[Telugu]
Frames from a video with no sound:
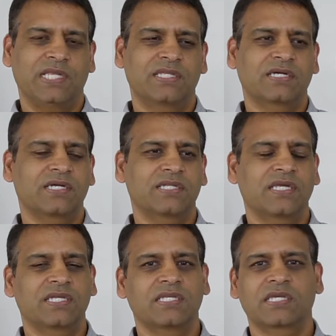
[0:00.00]
ఎందుకంటే
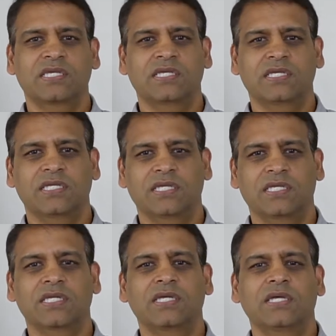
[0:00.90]
దానికి
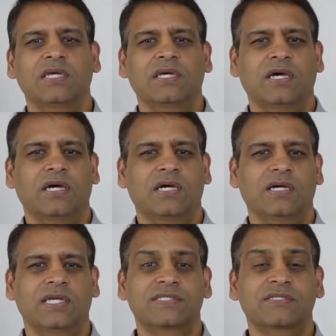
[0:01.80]

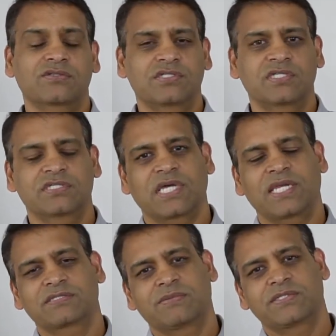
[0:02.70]
లెన్సెస్ uh, వచ్చేసి
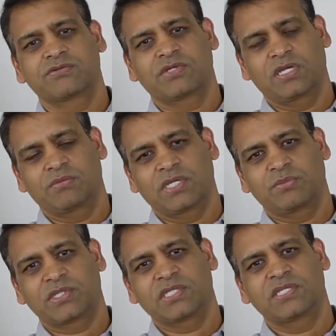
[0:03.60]
చాలా ఎక్స్పెన్సివ్ ఉన్నాయి అనమాట
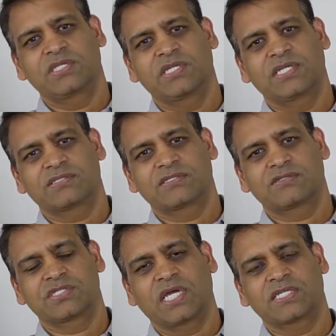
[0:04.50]
ప్రతిదీ లెన్సెస్
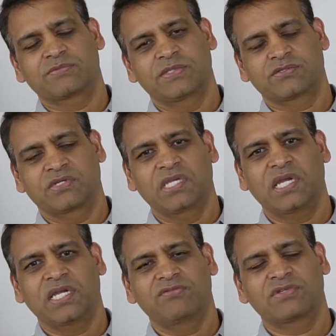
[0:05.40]
చాలా ఎక్స్పెన్సివ్ ఉన్నాయి
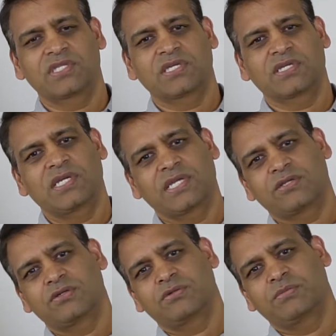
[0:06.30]
అండ్ ఎవ్రీథింగ్ లైక్
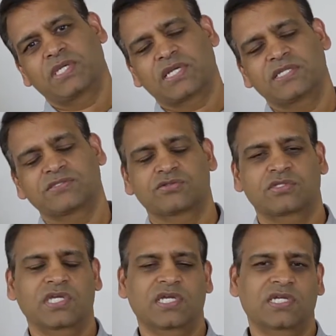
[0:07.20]
యూనో మిరర్లెస్
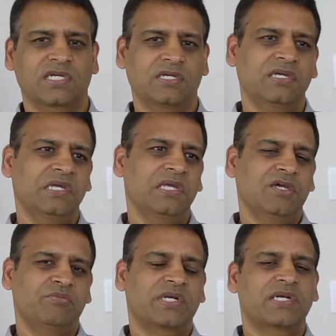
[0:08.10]
వస్తున్నాయి కనుక
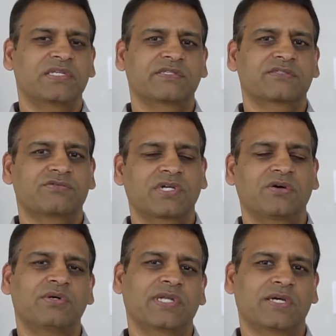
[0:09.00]
మిరర్లెస్ తీసుకుంటే
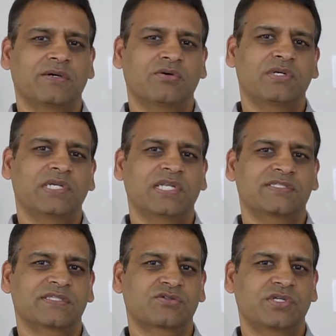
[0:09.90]
ఓల్డ్ ఓల్డ్
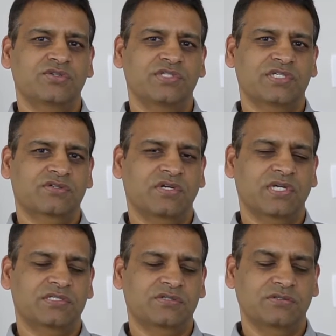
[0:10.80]
లెన్సెస్ కూడా యూజ్
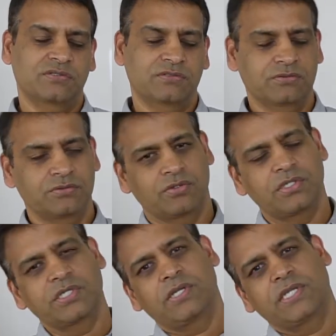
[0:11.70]
చేసుకోవచ్చు
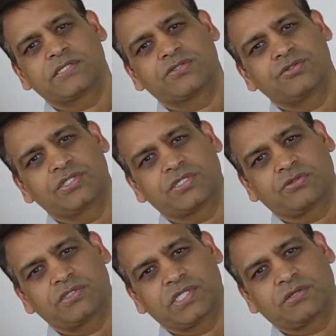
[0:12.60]
ఓల్డ్ లెన్సెస్ యూజ్
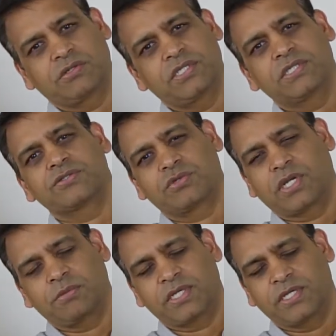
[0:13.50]
చేసుకోవచ్చు అనుకుని
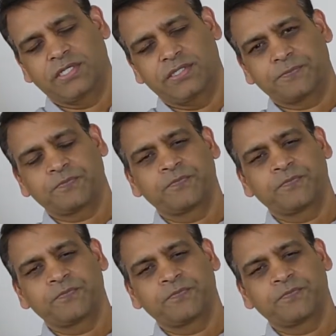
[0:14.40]
తీసుకున్నాను అనమాట నేను ఇది